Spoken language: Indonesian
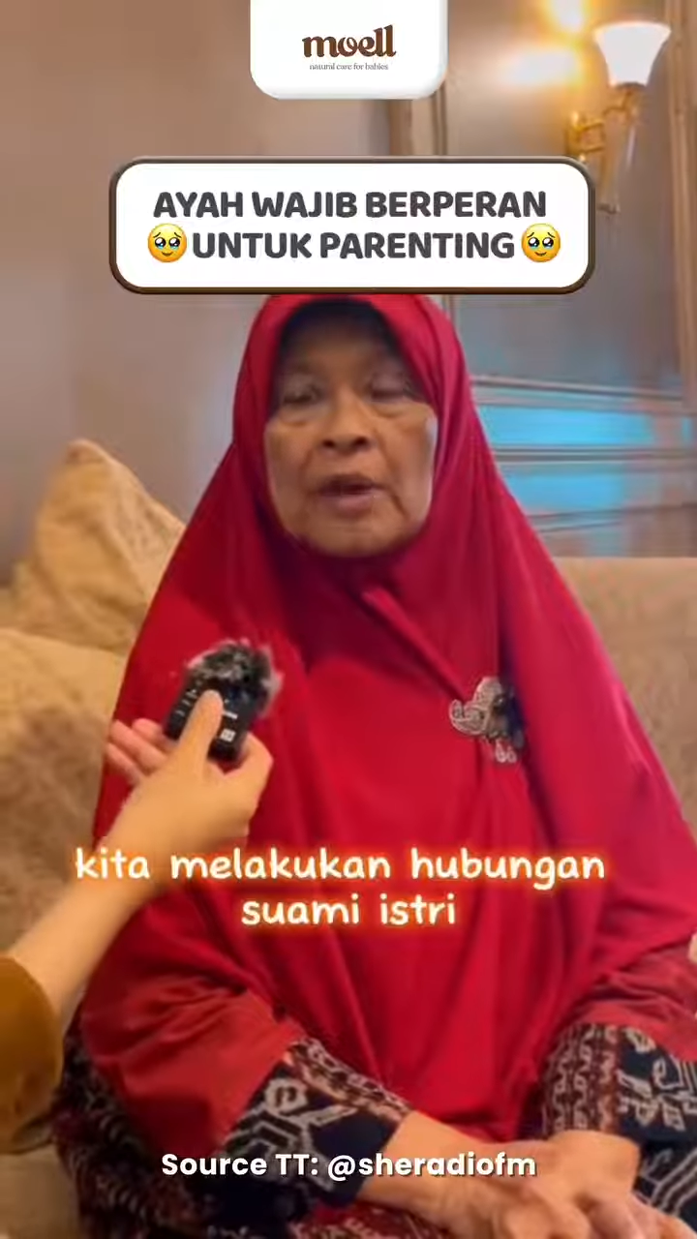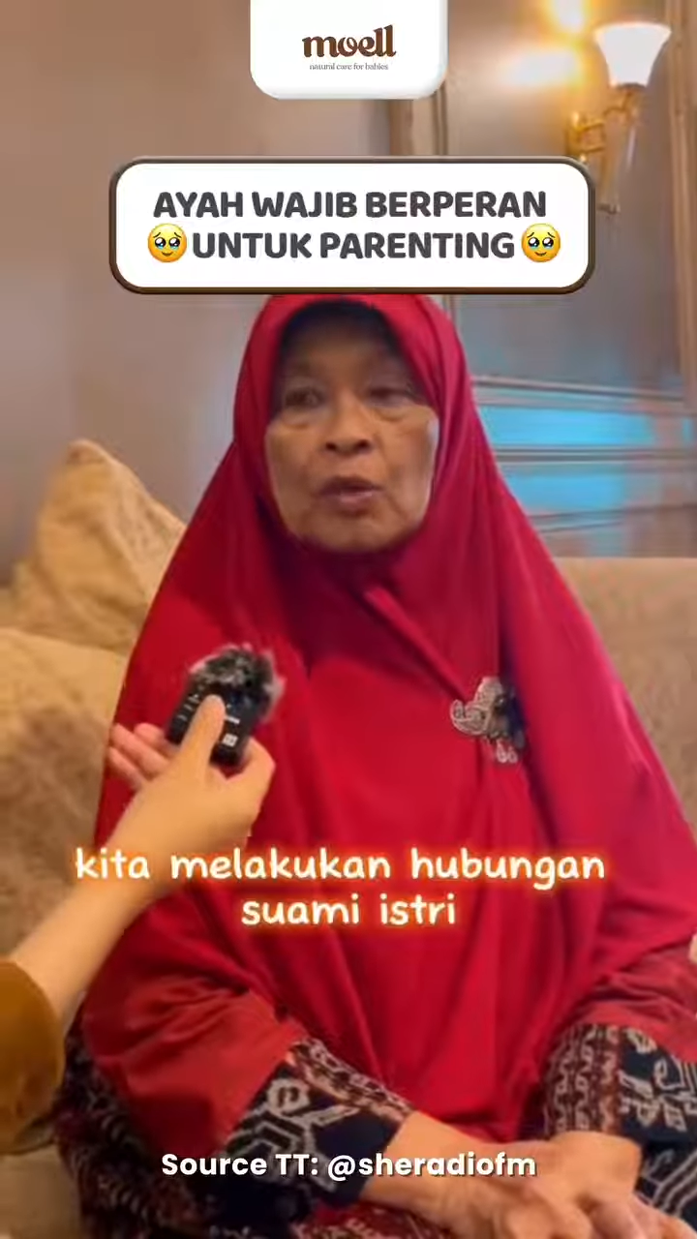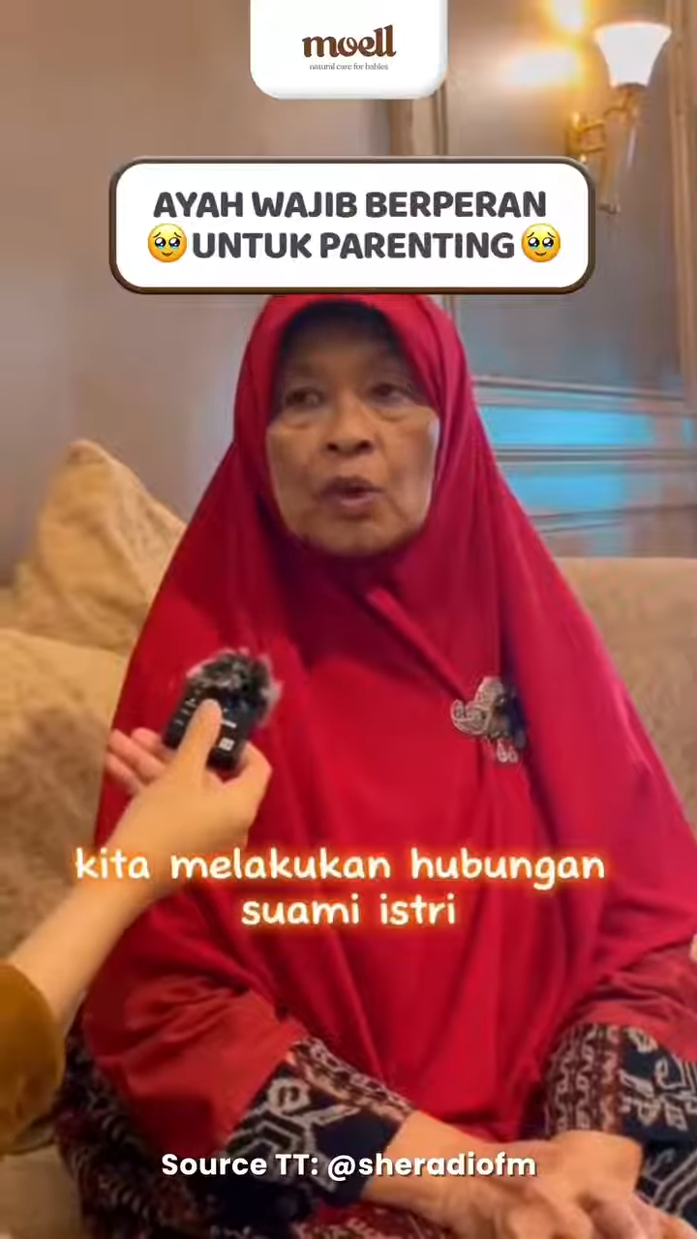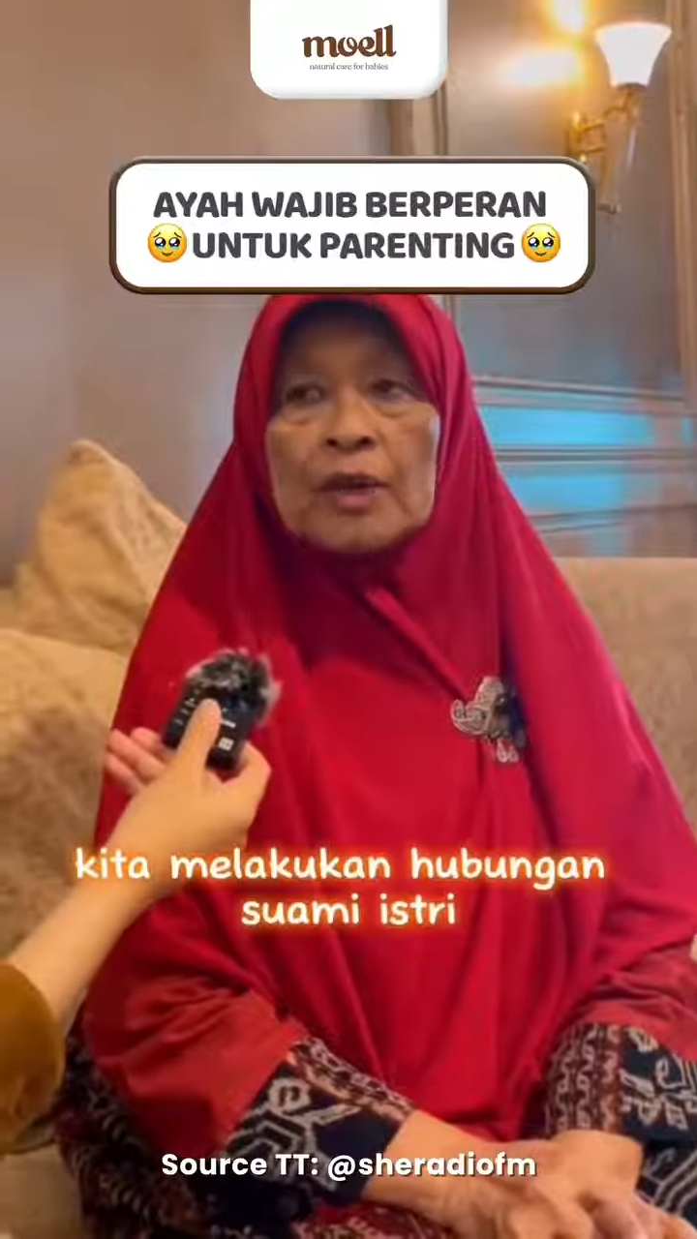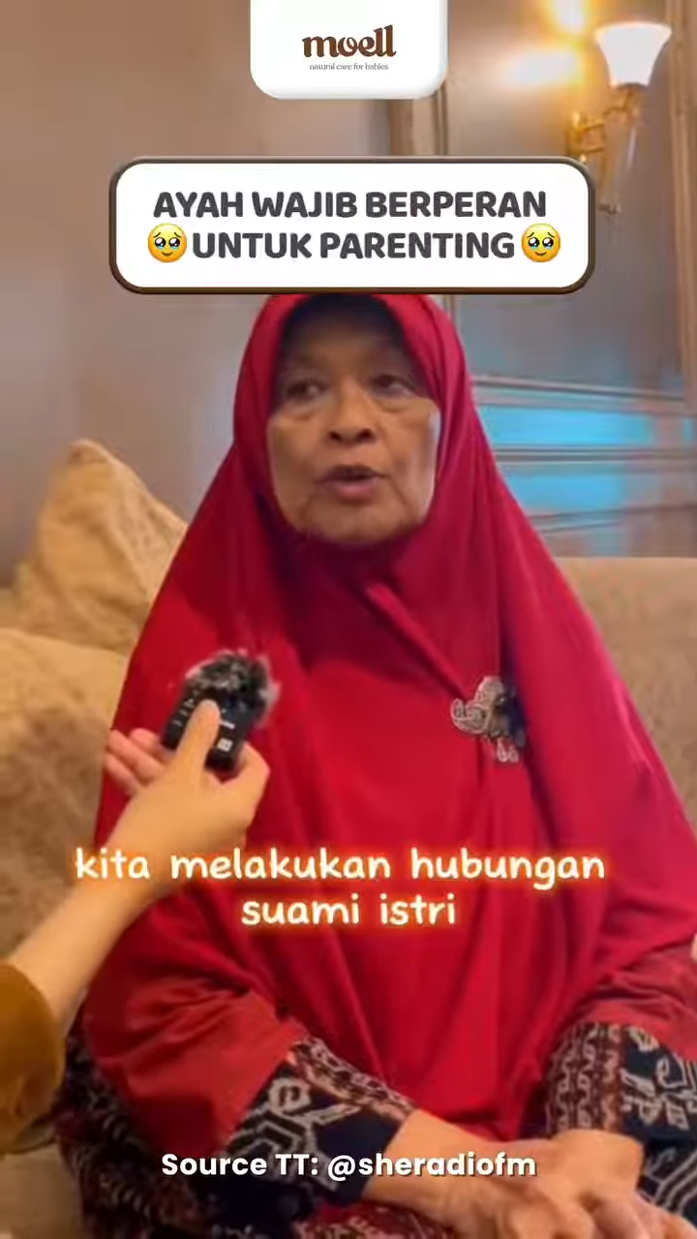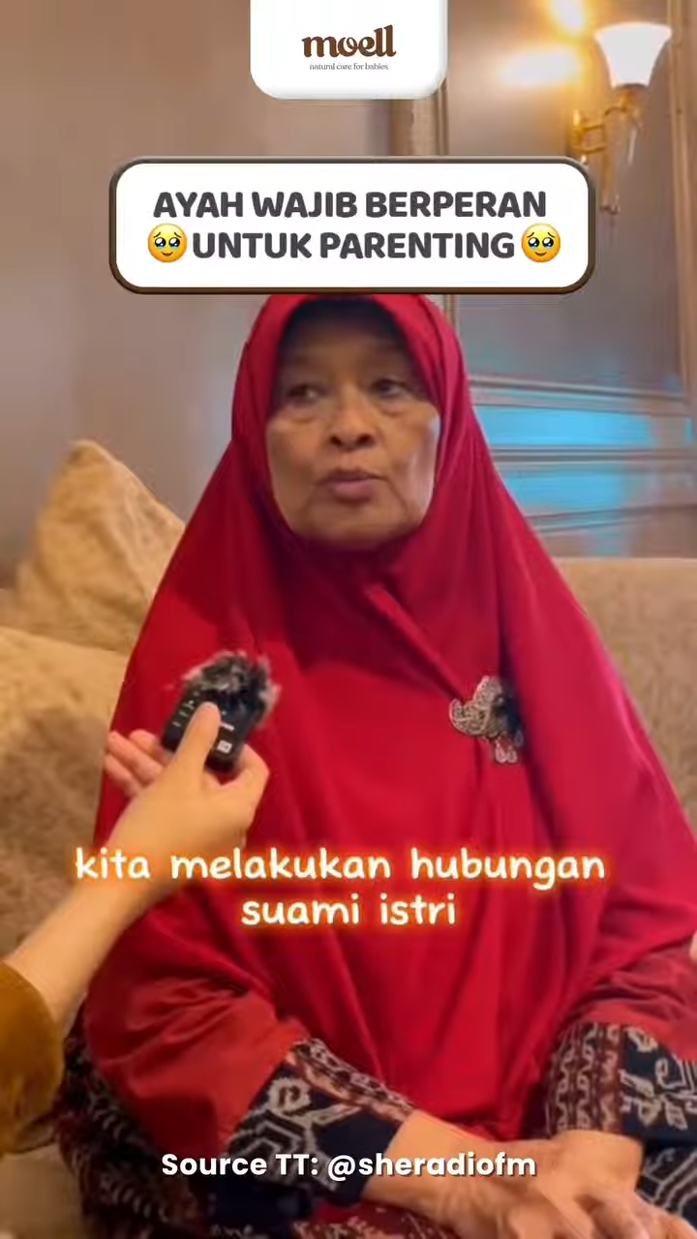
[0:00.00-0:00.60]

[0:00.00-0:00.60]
melakukan